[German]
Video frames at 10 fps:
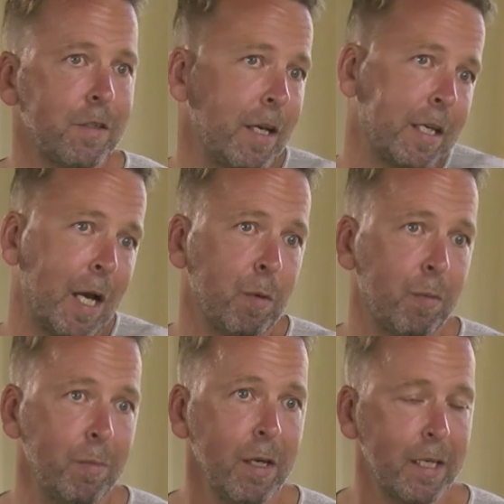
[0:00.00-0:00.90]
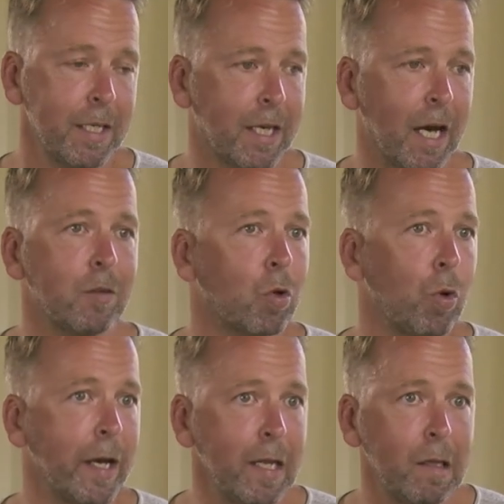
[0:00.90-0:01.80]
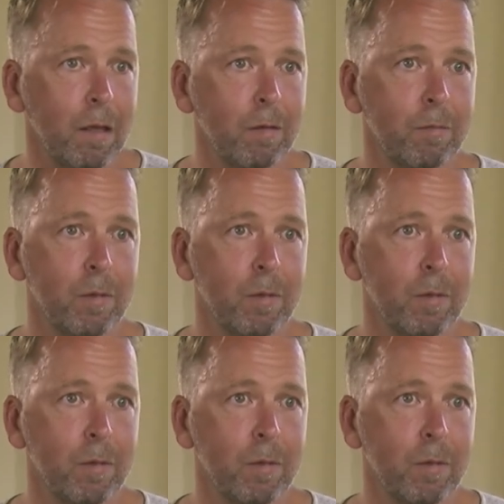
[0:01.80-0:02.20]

das ist eigentlich kein Problem. Ich kann Druck handeln.